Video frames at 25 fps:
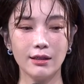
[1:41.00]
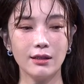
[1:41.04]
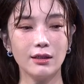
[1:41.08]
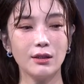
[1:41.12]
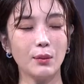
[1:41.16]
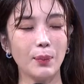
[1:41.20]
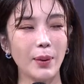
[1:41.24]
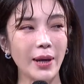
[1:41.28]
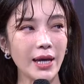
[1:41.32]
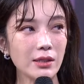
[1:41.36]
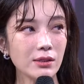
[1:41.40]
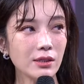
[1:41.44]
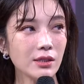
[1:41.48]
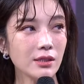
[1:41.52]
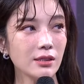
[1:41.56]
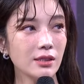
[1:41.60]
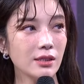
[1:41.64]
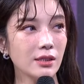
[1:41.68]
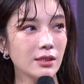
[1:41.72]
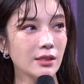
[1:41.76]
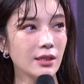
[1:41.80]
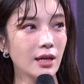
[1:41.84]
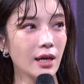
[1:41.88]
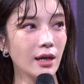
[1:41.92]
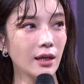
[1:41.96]
呃，拍
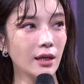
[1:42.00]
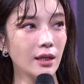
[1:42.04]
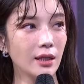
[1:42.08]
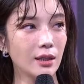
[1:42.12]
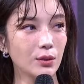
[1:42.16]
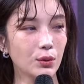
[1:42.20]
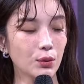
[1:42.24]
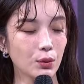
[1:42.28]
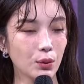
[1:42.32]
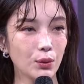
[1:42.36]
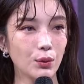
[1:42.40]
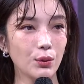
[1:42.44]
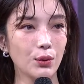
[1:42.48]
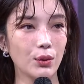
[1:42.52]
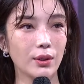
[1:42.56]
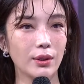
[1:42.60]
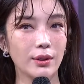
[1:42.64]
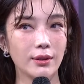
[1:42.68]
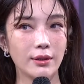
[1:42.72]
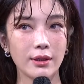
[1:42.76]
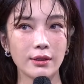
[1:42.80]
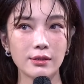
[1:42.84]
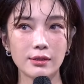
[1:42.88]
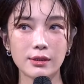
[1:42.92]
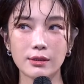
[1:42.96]
摄期大概一个多
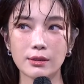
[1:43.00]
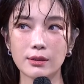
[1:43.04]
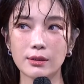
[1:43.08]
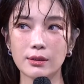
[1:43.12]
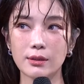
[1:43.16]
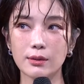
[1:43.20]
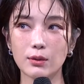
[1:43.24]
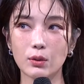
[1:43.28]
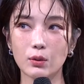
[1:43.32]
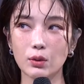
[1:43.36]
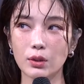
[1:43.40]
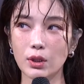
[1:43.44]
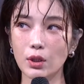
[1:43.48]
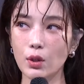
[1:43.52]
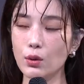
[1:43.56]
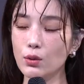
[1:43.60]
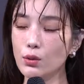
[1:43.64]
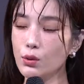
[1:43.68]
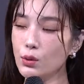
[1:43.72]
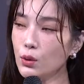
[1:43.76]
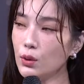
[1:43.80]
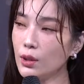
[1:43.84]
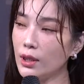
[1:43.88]
月，但是你的工